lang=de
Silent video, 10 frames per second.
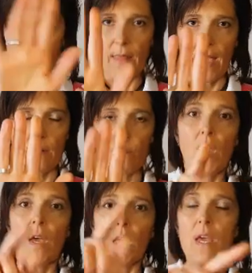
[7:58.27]
nein,
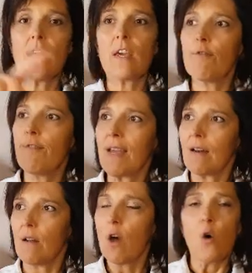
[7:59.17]
ich
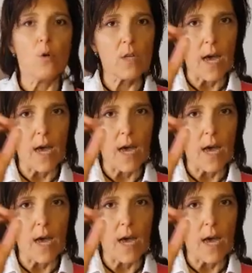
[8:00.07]
will und